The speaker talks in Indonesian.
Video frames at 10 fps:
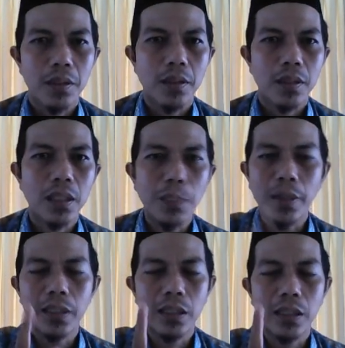
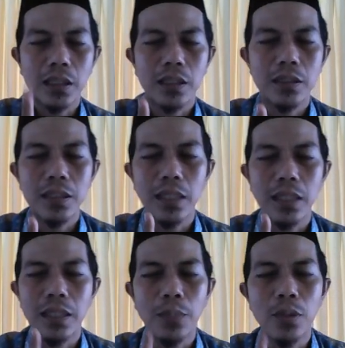Kenapa kita tidak
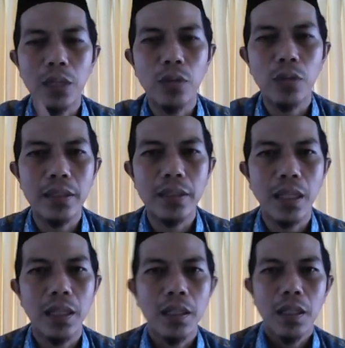dikabulkan doa
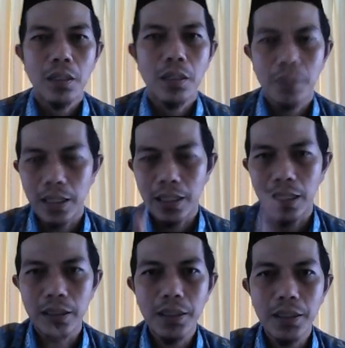kita?
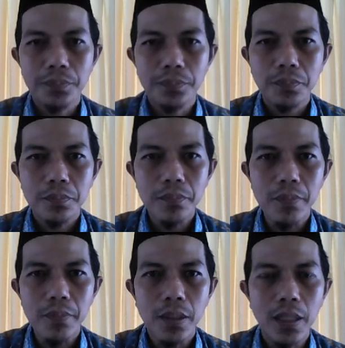Barangkali
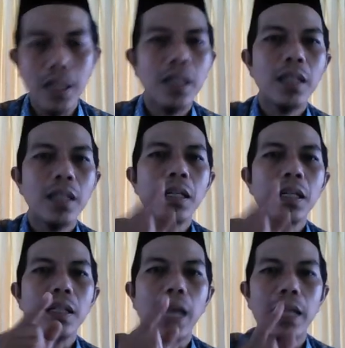ya
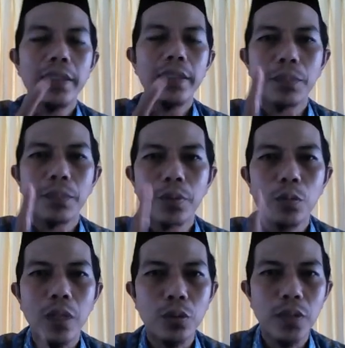kalian
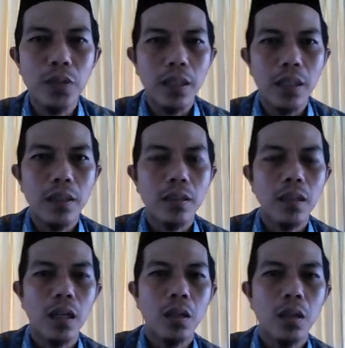belum waktunya.
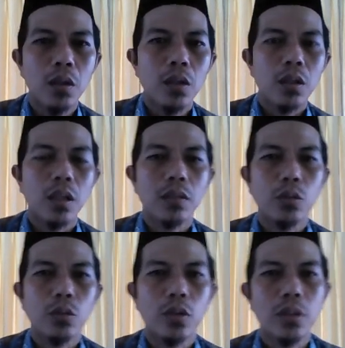Ya,
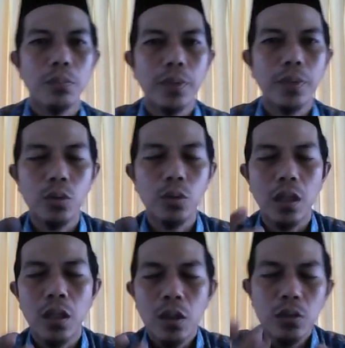kelas 1 SMP
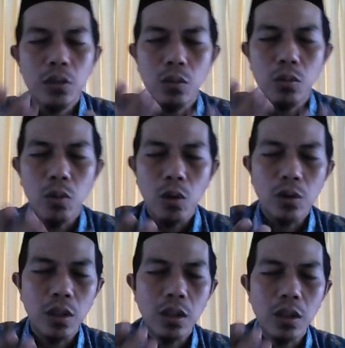doa ya Allah
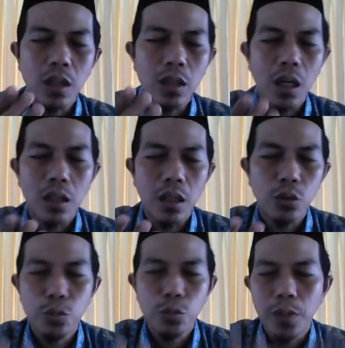jadikanlah
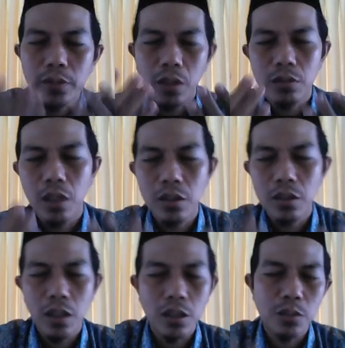anak itu pacar
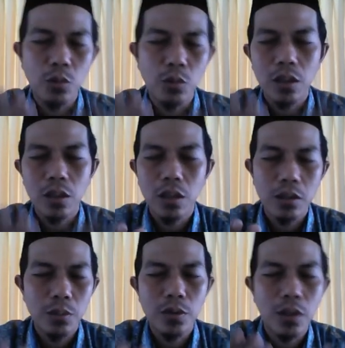saya semoga
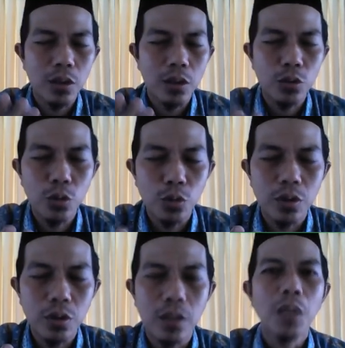nanti menjadi jodoh
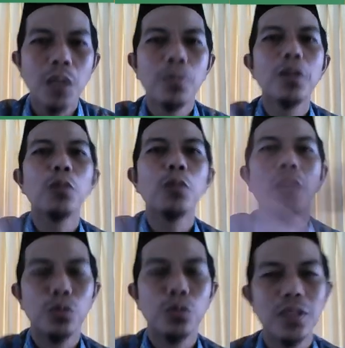saya belum
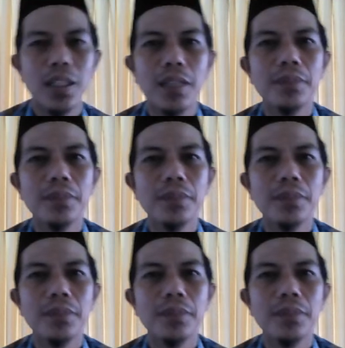waktunya